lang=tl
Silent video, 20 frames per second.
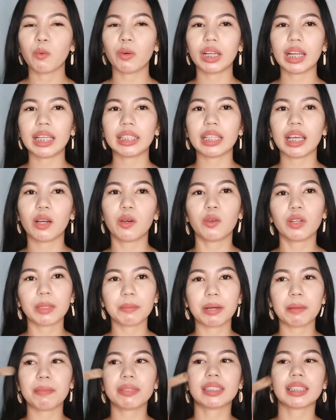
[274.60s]
Wala na
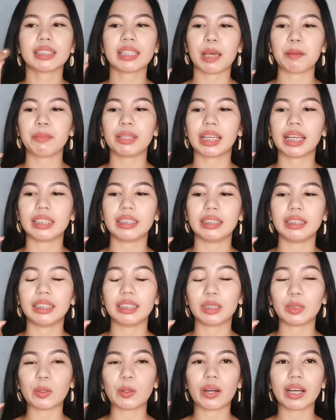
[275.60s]
akong ibang masasabi ka
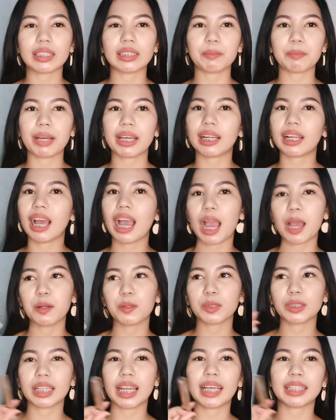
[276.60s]
dito kasi parang
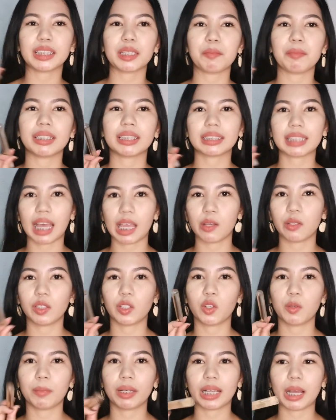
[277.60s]
halos lahat naman tayo
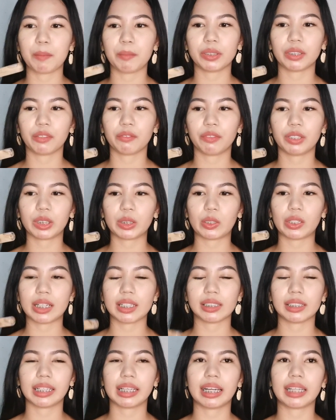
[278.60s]
na gumagamit ng
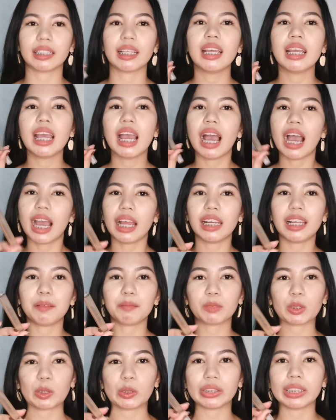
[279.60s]
Victoria's Secret.
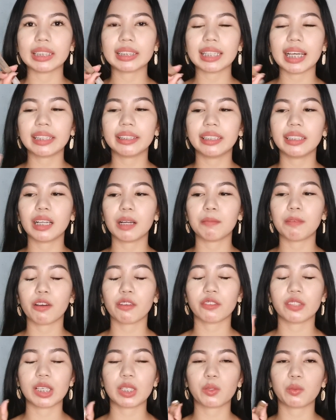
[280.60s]
Alam to, the sad thing
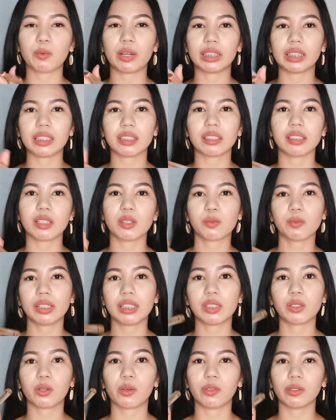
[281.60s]
about this one is this
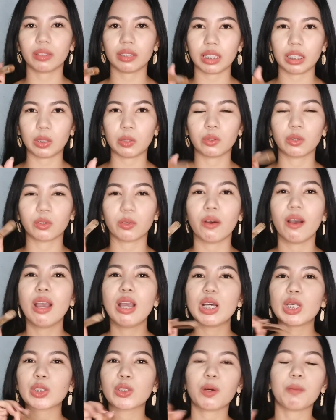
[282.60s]
one is continued. So,
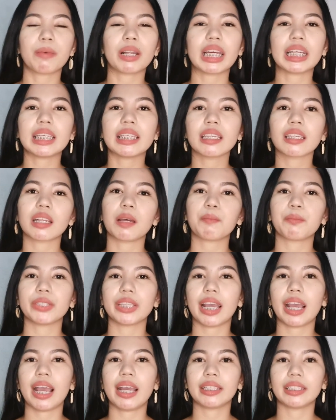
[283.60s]
sobrang hirap
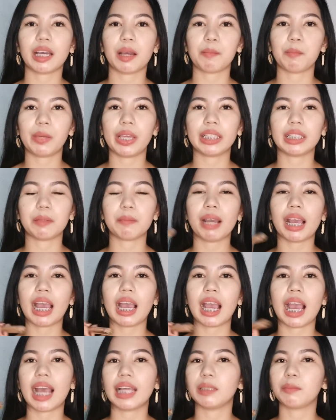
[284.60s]
niyang hanapin na
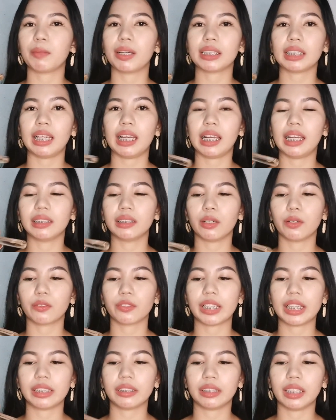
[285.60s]
makakahanap ka talaga ng
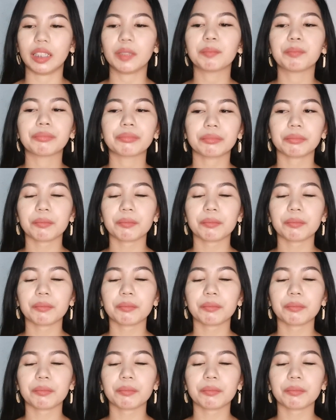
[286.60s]
authentic.